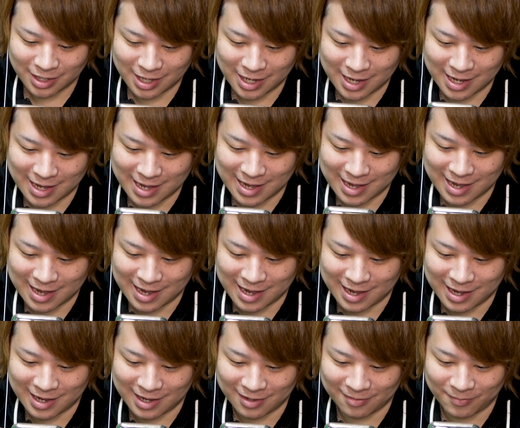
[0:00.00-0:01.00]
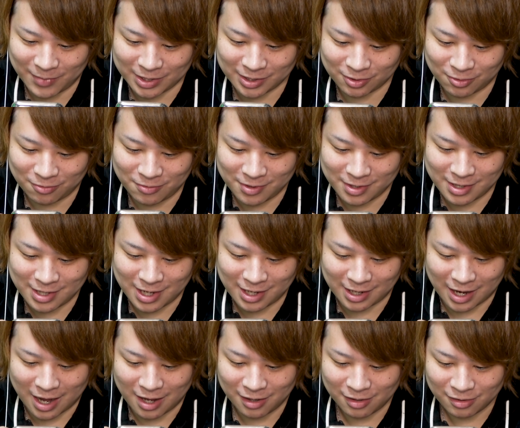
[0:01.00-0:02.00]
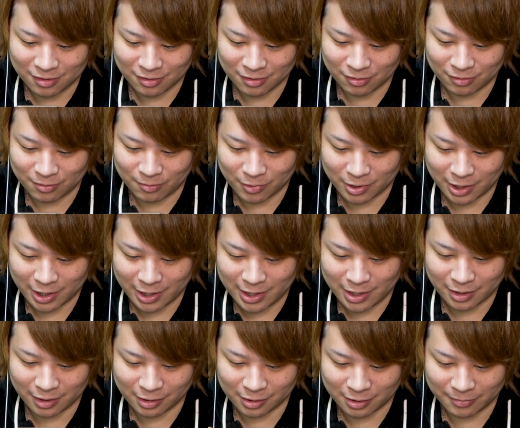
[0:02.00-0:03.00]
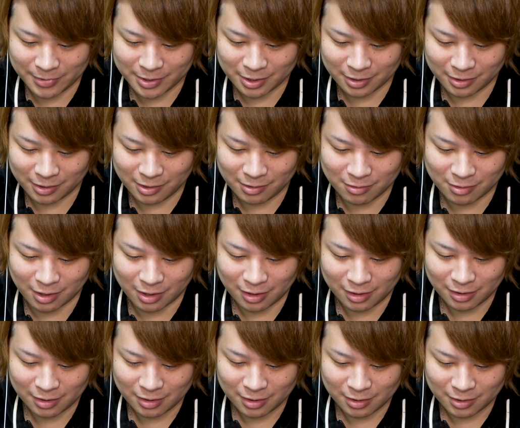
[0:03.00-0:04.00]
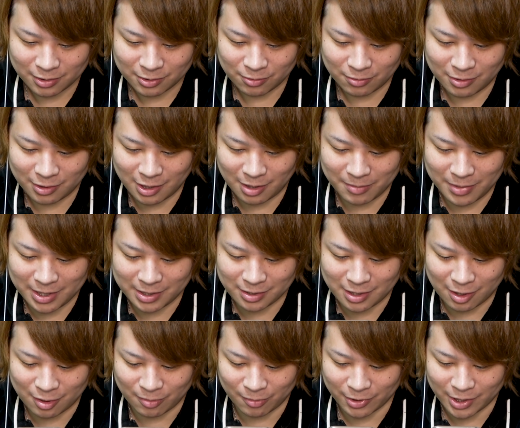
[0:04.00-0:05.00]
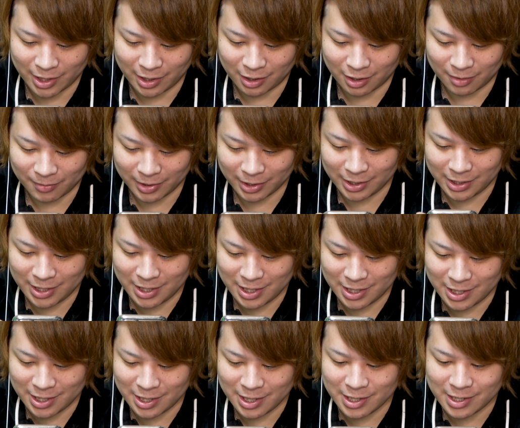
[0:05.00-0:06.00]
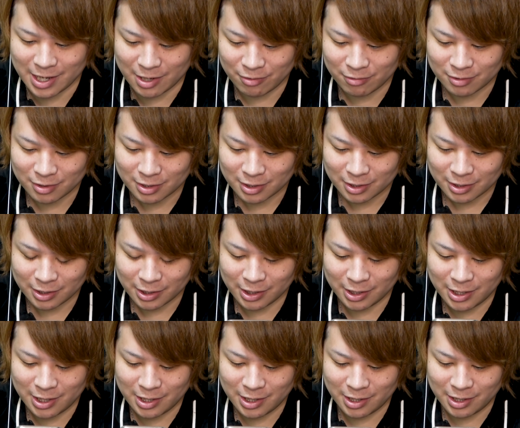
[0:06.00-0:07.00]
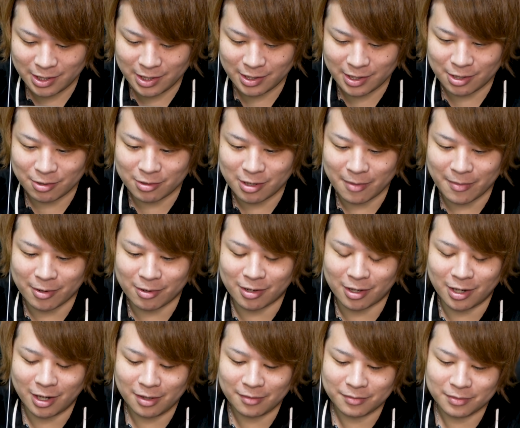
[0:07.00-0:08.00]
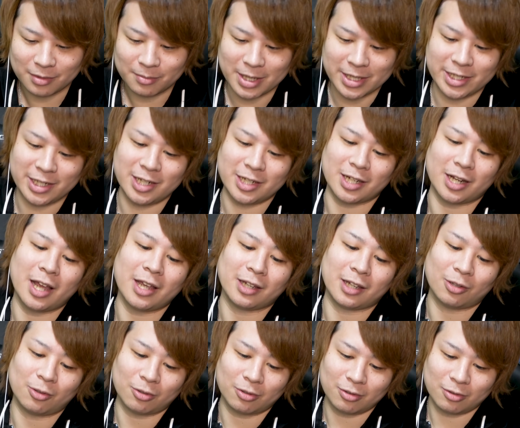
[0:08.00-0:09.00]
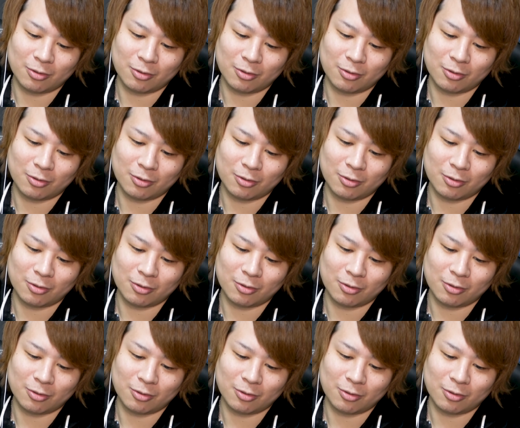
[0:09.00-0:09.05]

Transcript: あー、まあ、そんなか。この回が溜めちゃっていくか。そんな見づらくもないか。まあ、ギリギリいける。ギリギリいけるレベルかな。まあ、G じゃないけど、